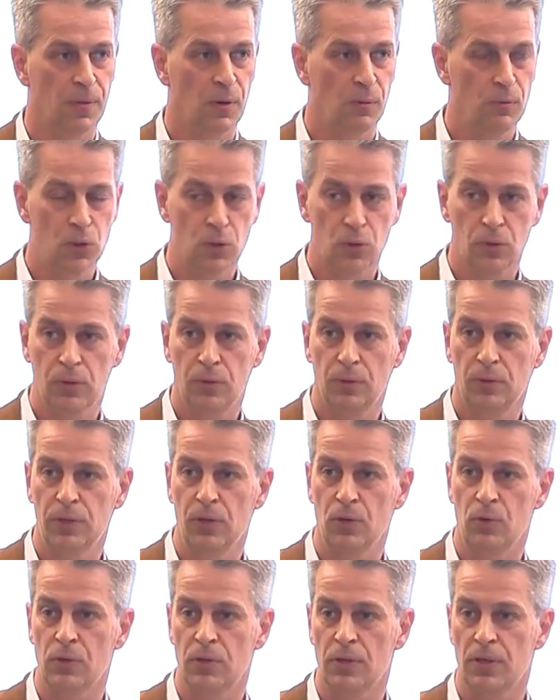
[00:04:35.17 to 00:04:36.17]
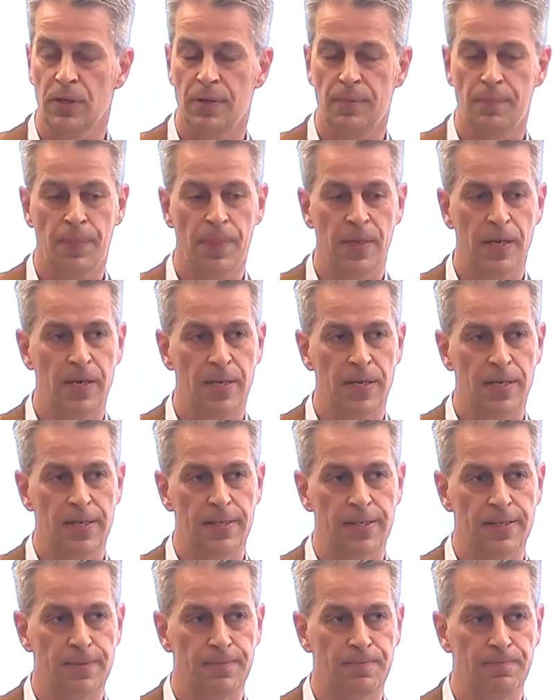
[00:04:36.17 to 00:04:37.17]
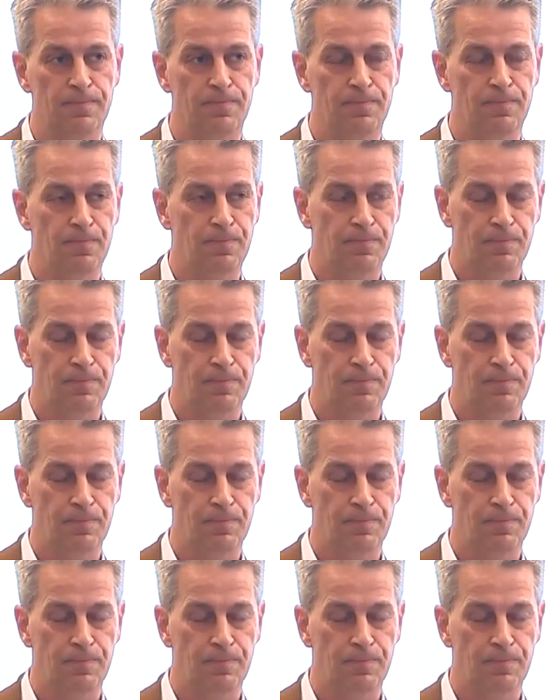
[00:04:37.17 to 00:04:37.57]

Umstrukturierung, ähm,